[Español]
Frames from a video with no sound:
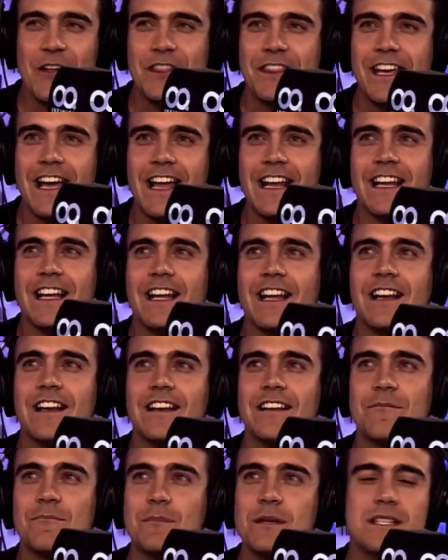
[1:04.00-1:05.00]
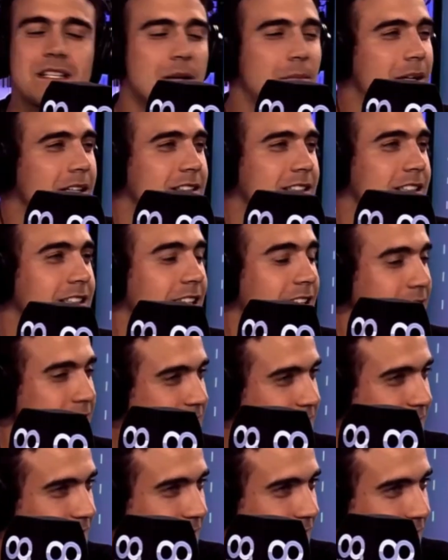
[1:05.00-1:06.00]
día él es el
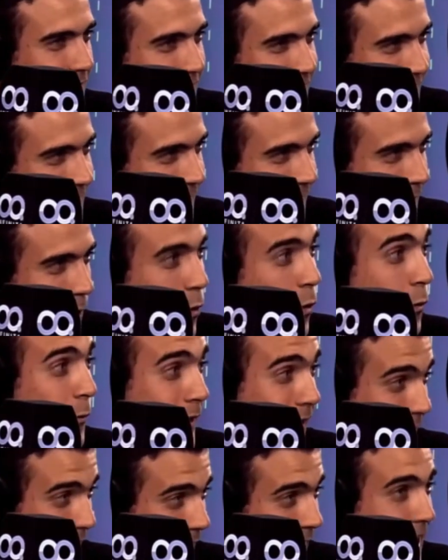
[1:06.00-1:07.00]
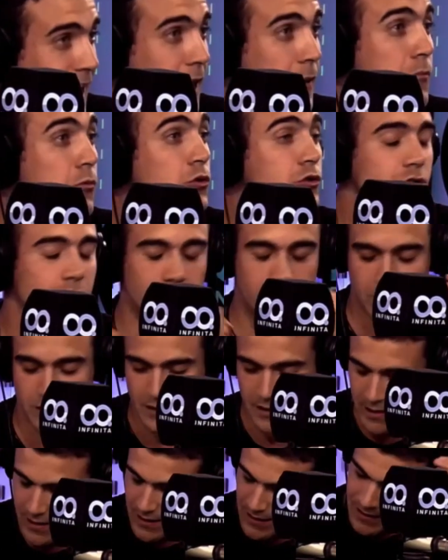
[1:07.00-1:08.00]
vicepresidente de Uber en el mundo.
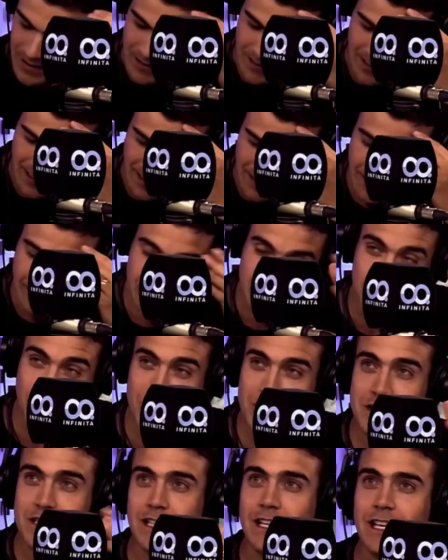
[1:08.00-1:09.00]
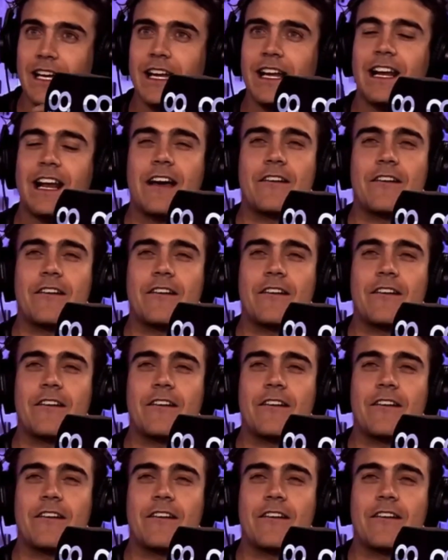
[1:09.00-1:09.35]
¿Qué tal? Y estuvo en Chile, es la